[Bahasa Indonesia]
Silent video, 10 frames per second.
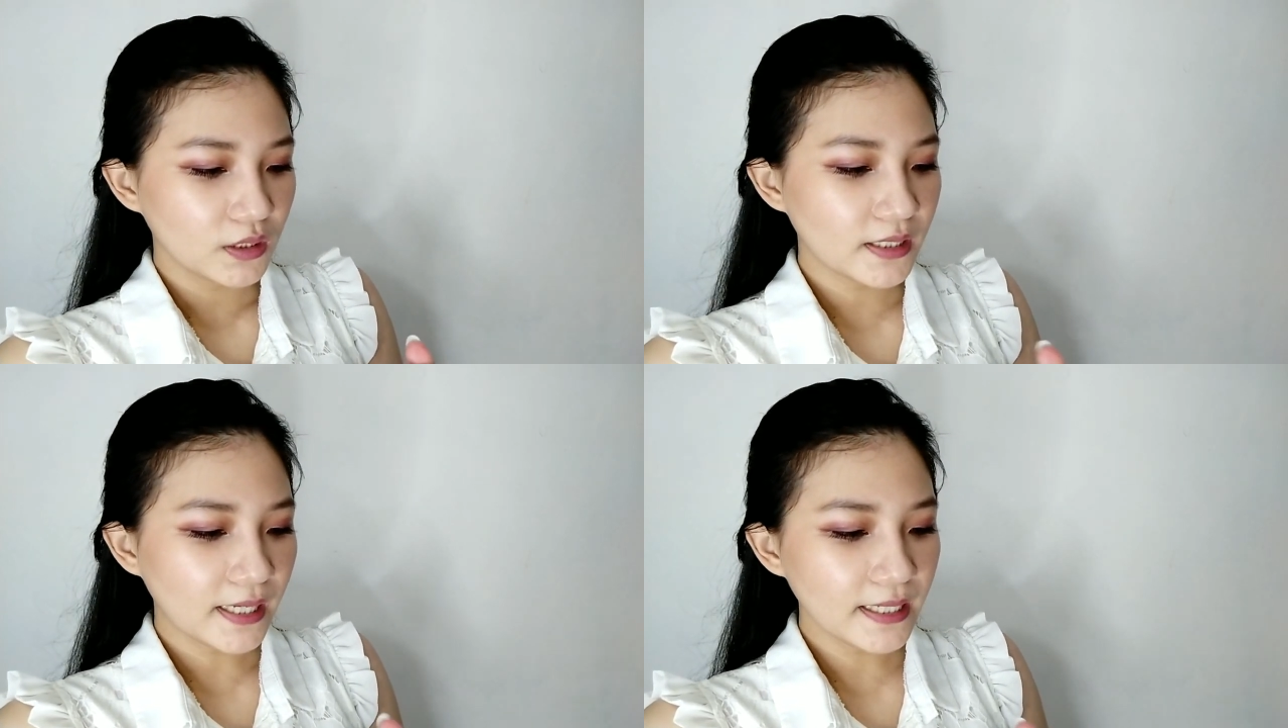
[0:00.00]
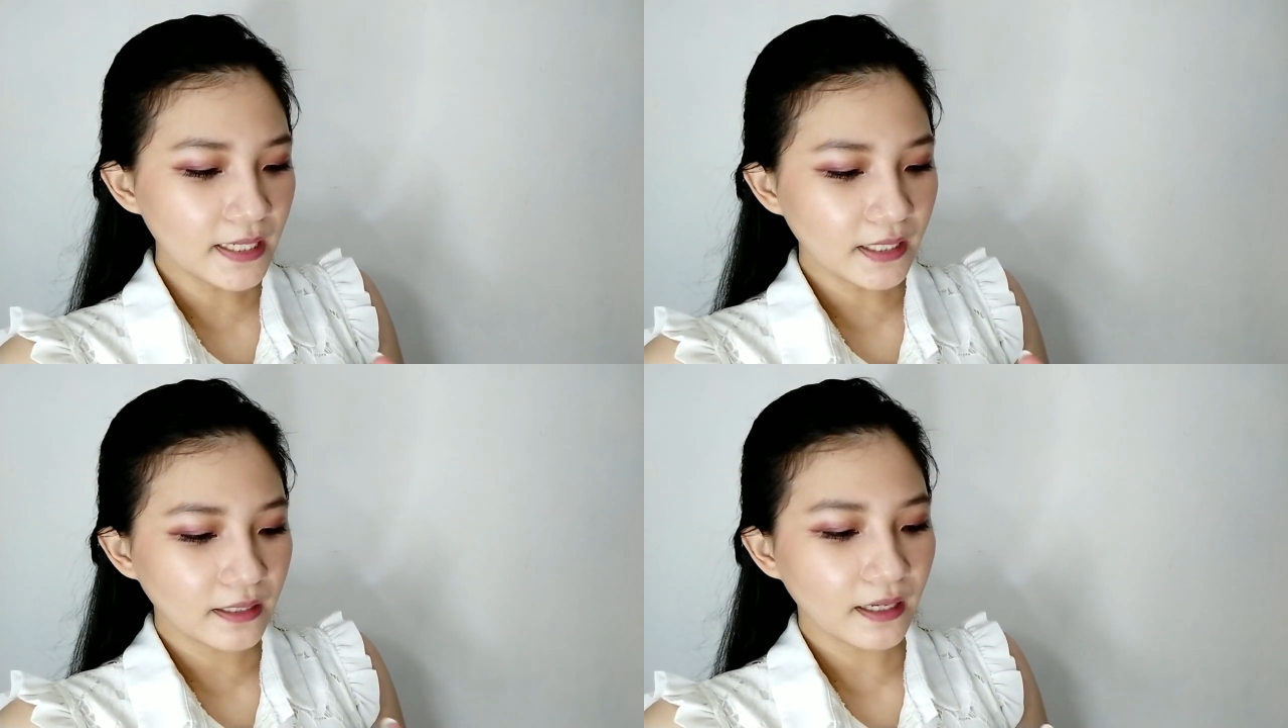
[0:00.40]

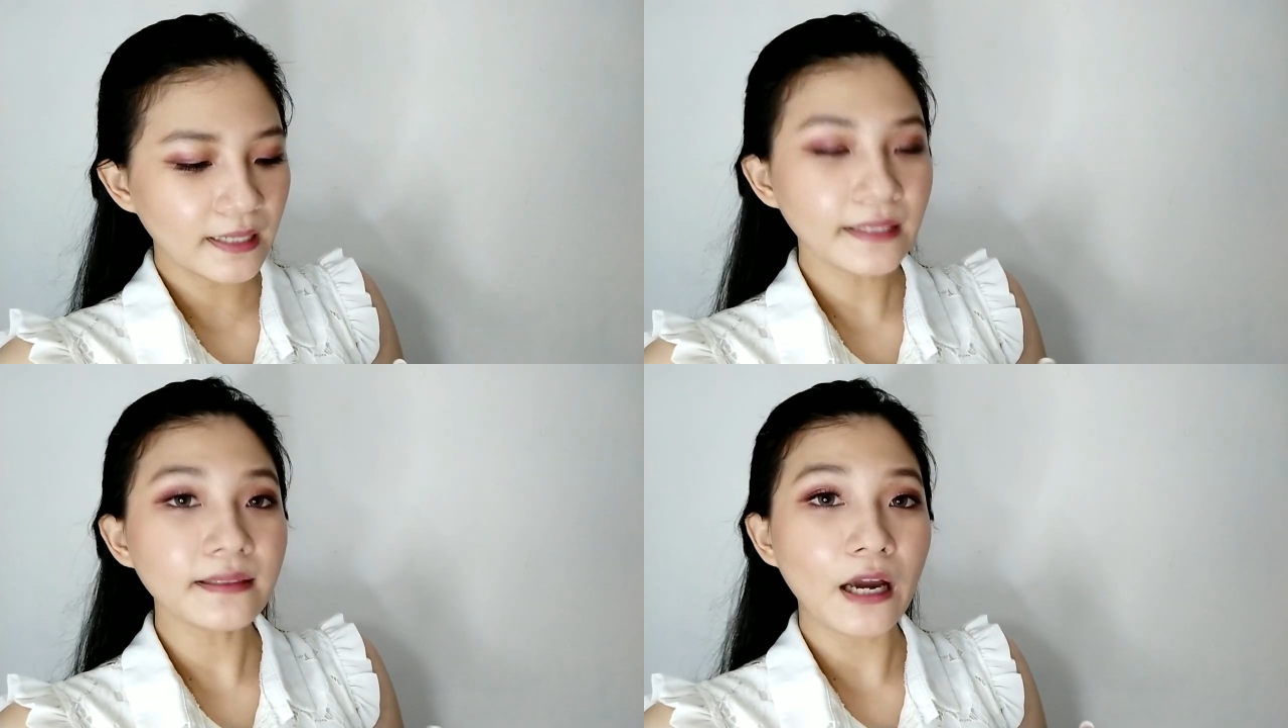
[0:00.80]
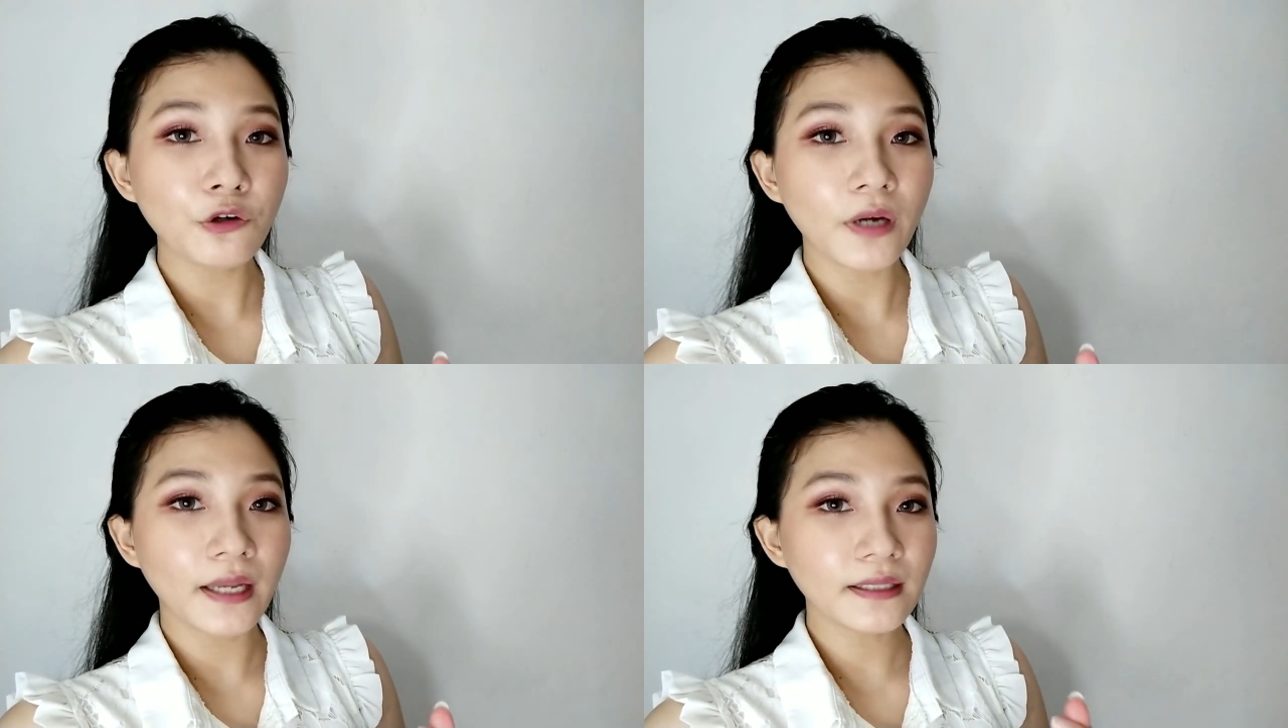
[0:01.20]
jadi kalian
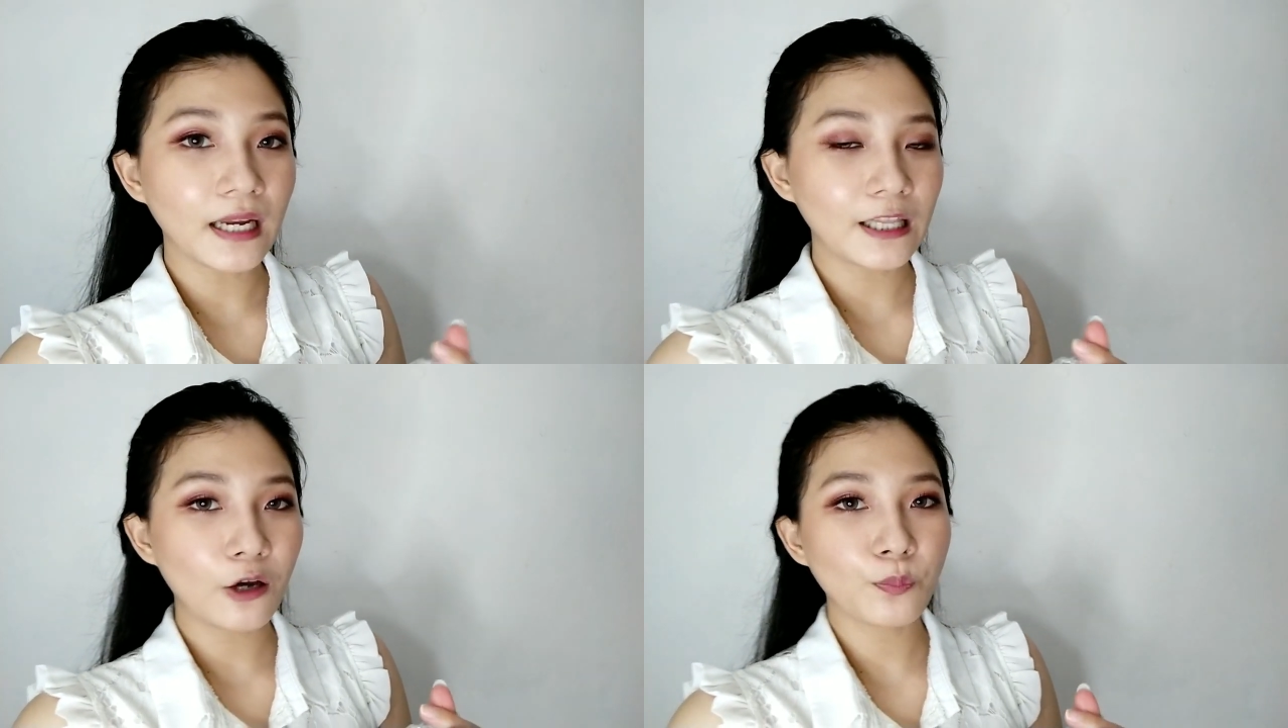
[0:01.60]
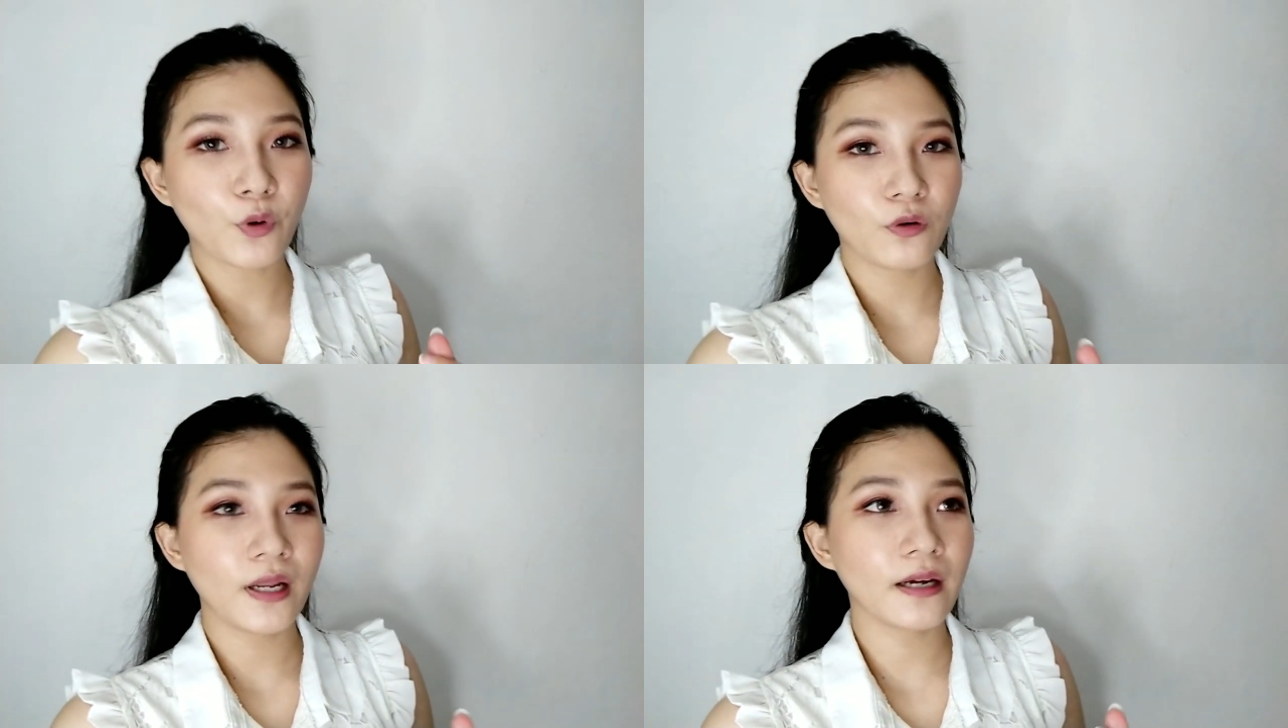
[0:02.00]
tahu kan kalau
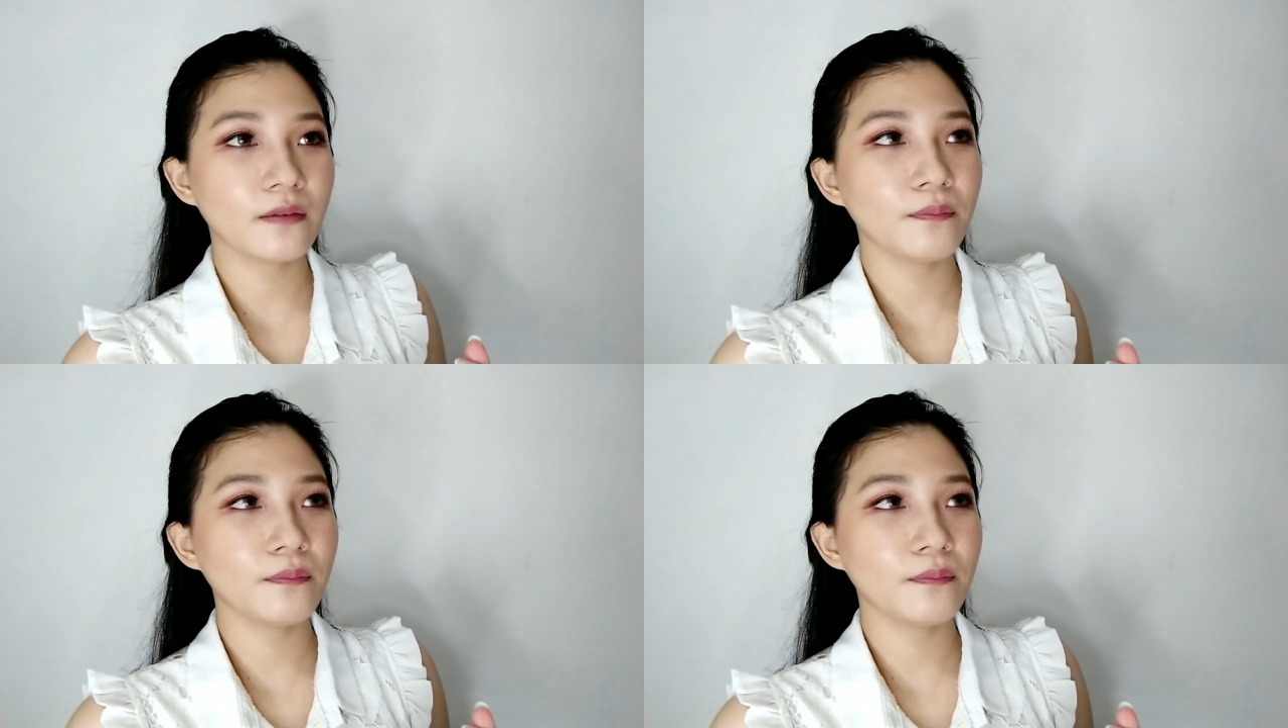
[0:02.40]
produk